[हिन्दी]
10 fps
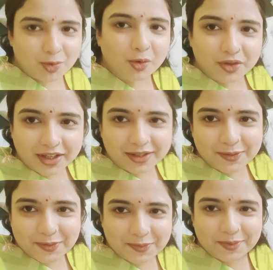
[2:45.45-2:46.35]
होता नहीं
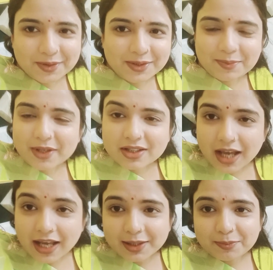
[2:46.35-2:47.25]
कुछ जब तक
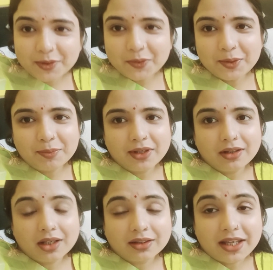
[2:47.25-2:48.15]
चाय ना पियो जब तक
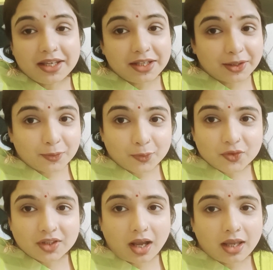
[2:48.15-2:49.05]
लगता ही नहीं है
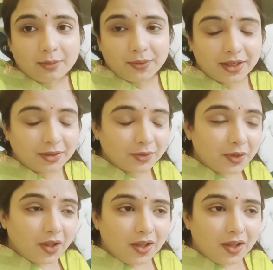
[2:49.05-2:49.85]
कुछ खाया पिया है तो